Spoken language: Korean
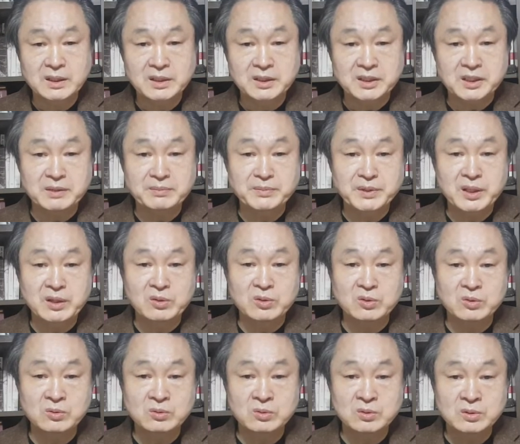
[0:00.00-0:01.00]

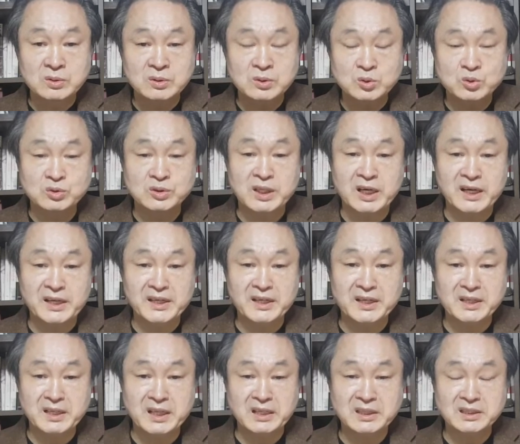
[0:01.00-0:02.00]
김태호
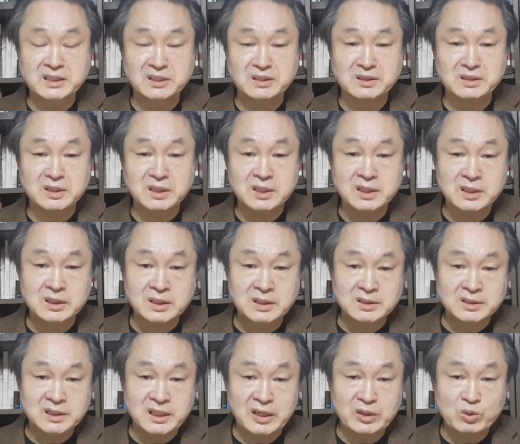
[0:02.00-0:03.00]
수사관에 대해서는
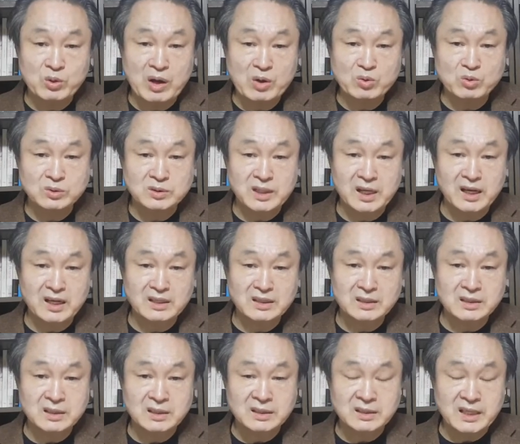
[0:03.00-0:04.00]

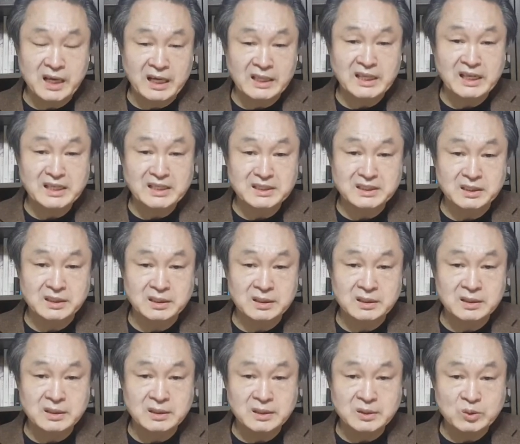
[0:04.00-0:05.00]
자유한국당 야당에서
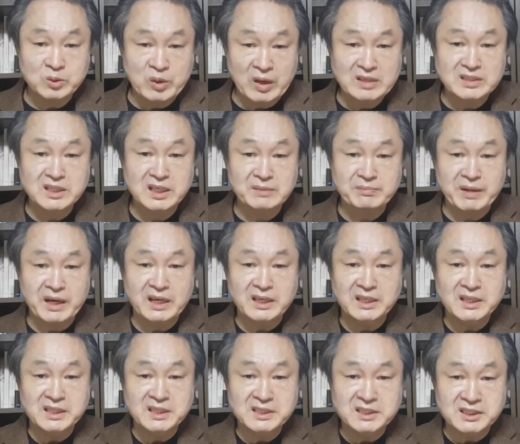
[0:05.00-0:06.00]
굉장히
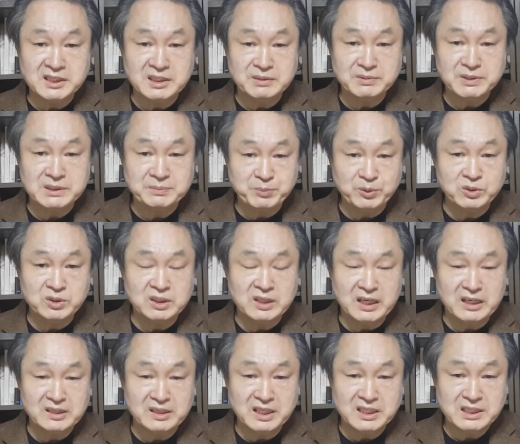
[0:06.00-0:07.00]
많이 지금 스포트를
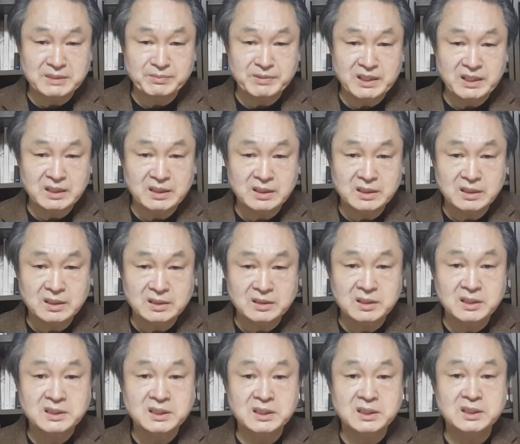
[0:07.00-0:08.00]
하는 것 같습니다.
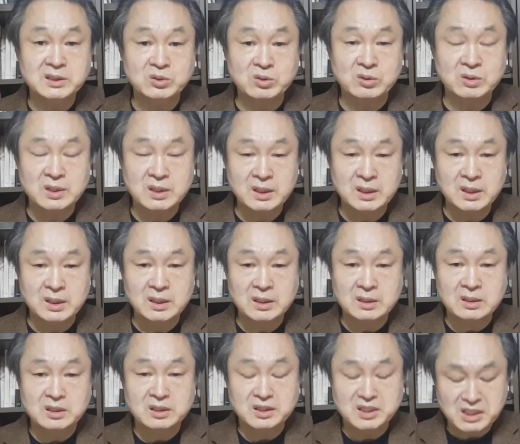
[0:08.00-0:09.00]
그래서 이것도
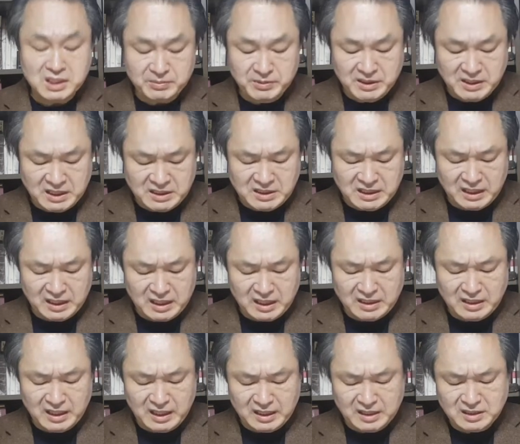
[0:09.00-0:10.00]
큰 힘이 되지
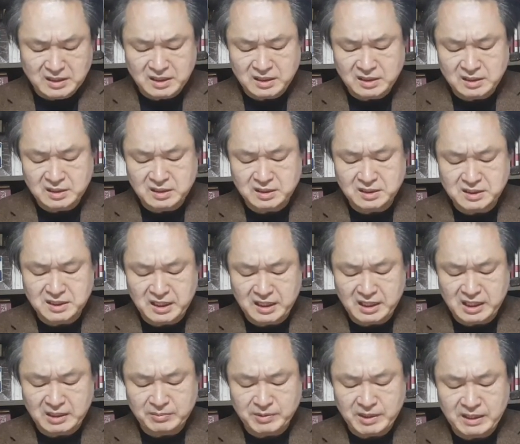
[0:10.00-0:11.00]
않겠나 하는 그런
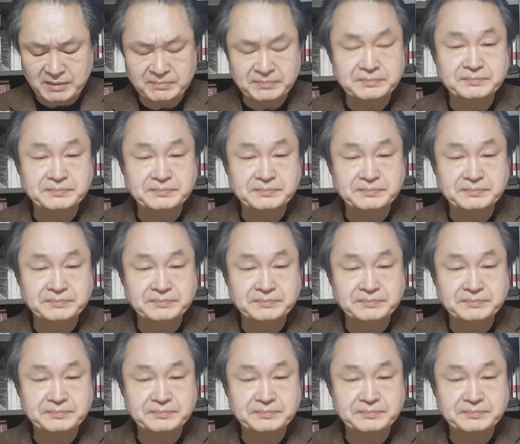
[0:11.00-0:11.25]
생각입니다.